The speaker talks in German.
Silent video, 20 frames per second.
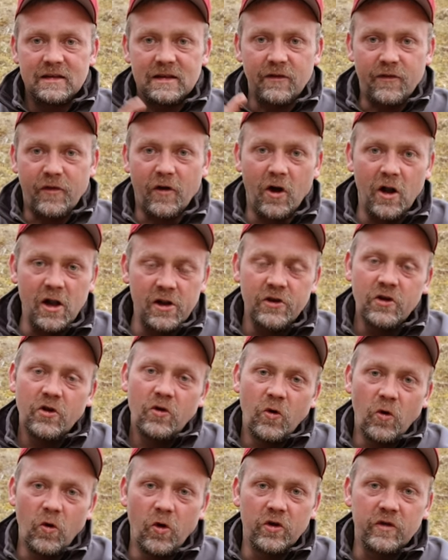die Vollen
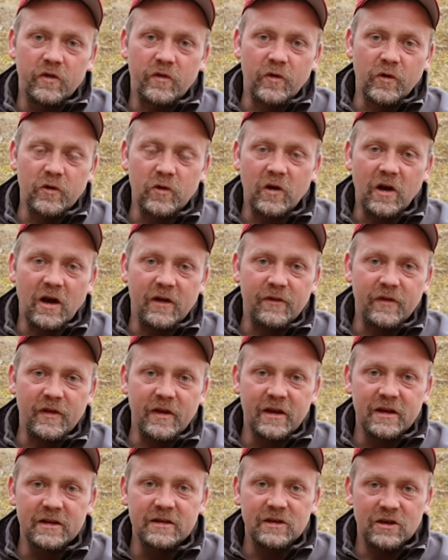und
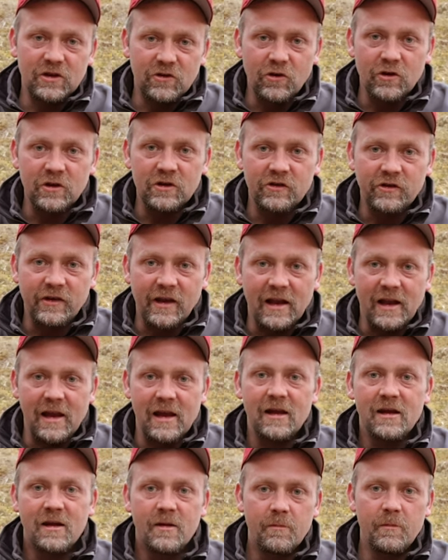fotografieren die
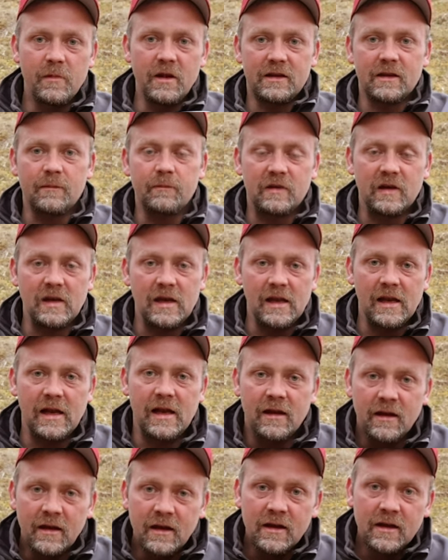Küchenschelle mit dem
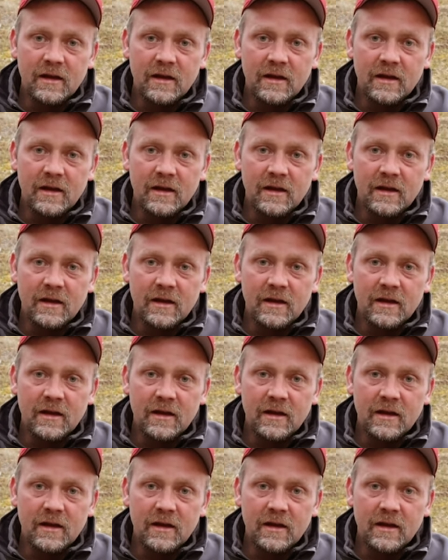Tele.